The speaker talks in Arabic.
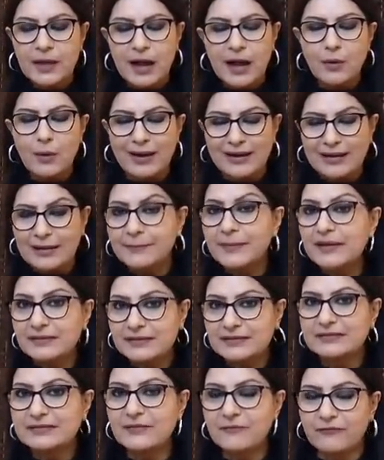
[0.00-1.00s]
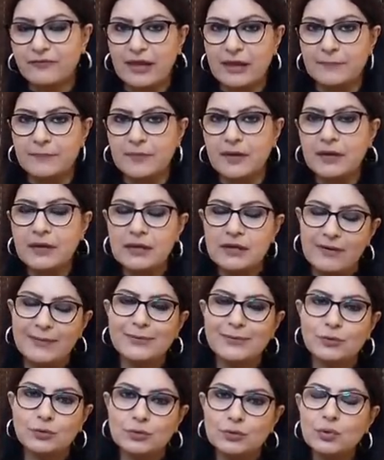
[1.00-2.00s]
أو علامات استفهام
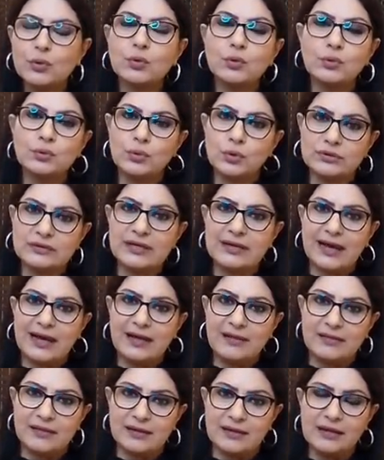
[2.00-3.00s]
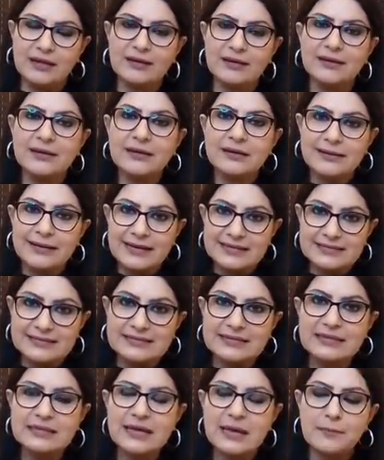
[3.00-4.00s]
فبدكم تكونوا كتير حذرين لا
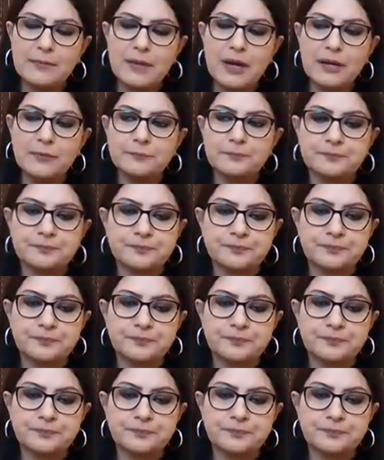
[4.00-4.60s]
سيما